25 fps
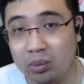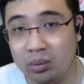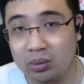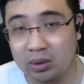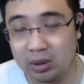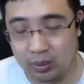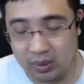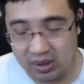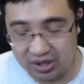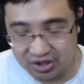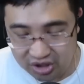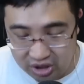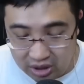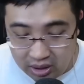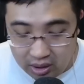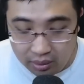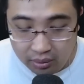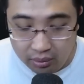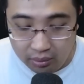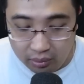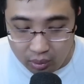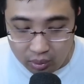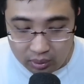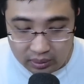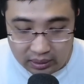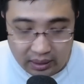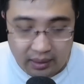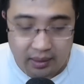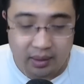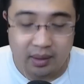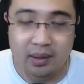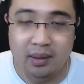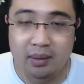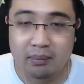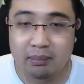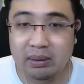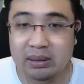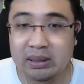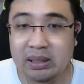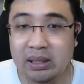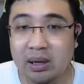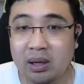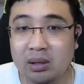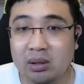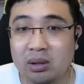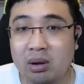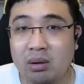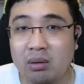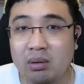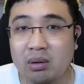รือว่าเชิงรุกเนี่ย บางทีก็
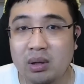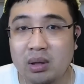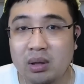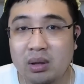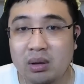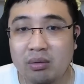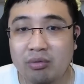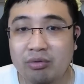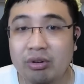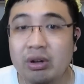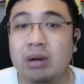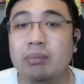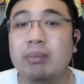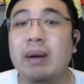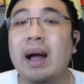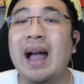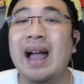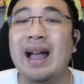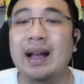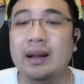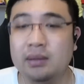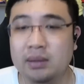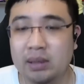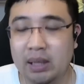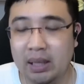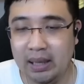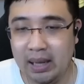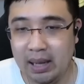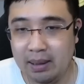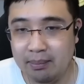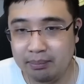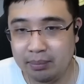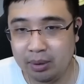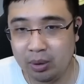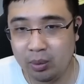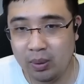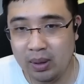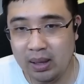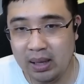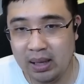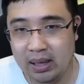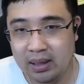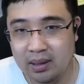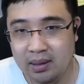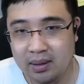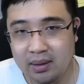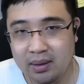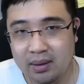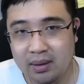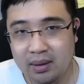ต้องฝึกบ้างนะครับ เพราะว่า
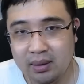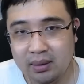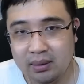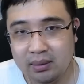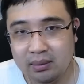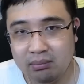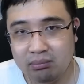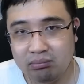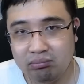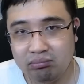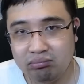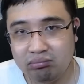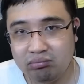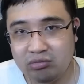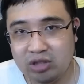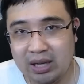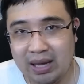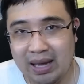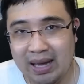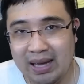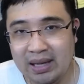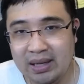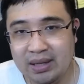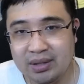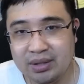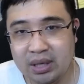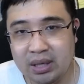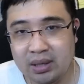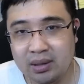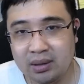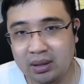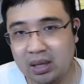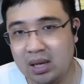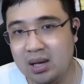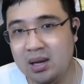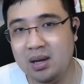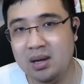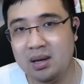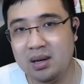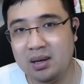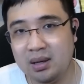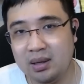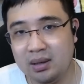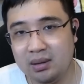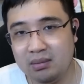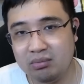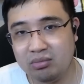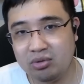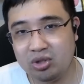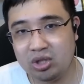จะให้เซนเตอร์
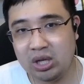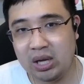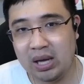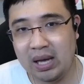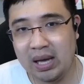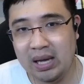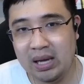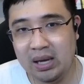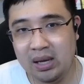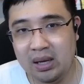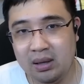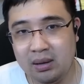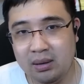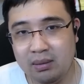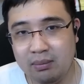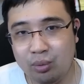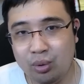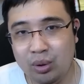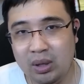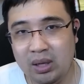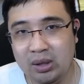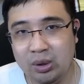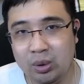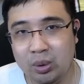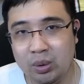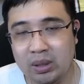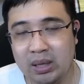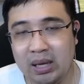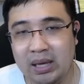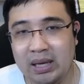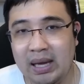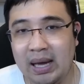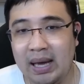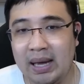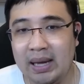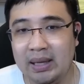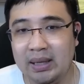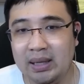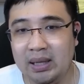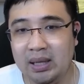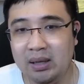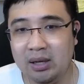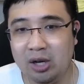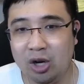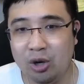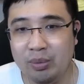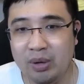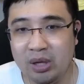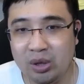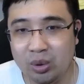จะให้ผู้เล่นตัวใหญ่ ๆที่
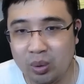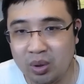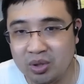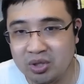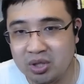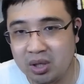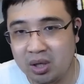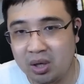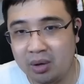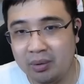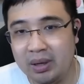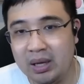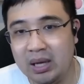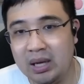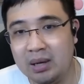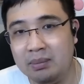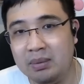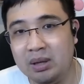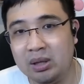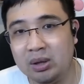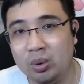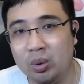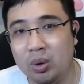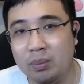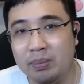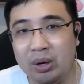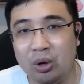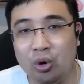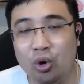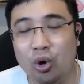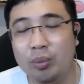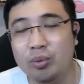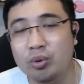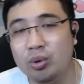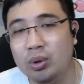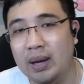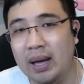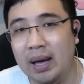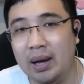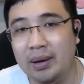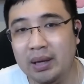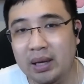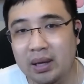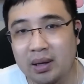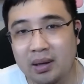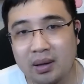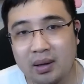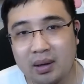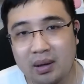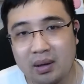เขามีตัวสกรีนมีตัวประกบอยู่แล้วเนี่ย
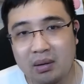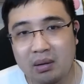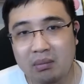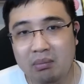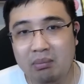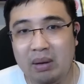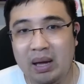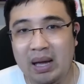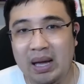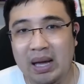มา